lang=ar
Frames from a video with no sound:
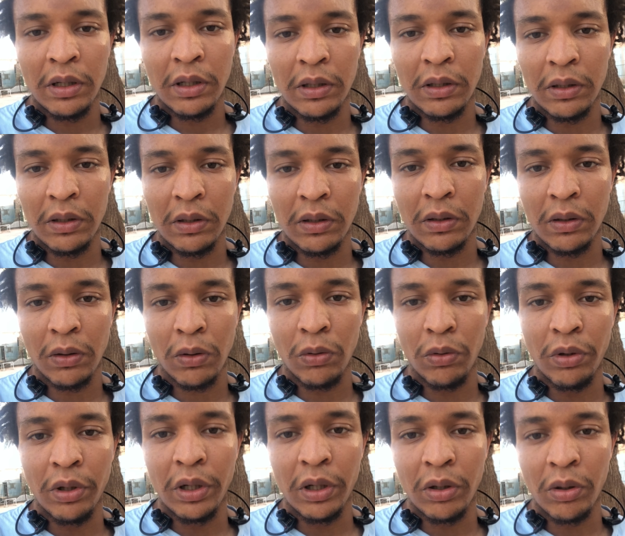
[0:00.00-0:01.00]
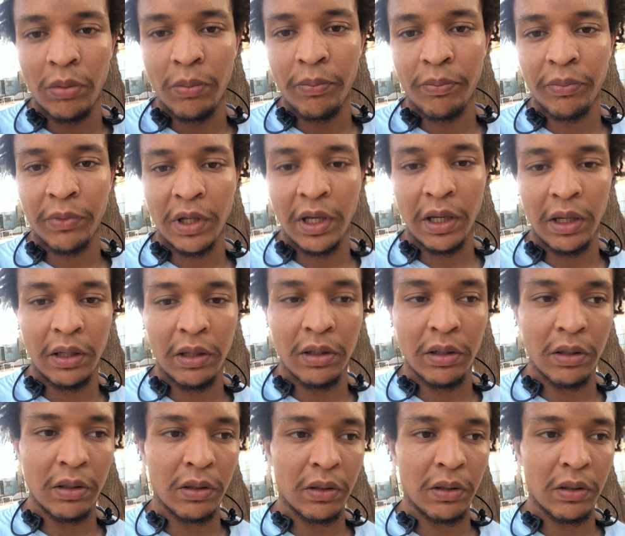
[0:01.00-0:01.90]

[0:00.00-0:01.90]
آه، قلناهم كاين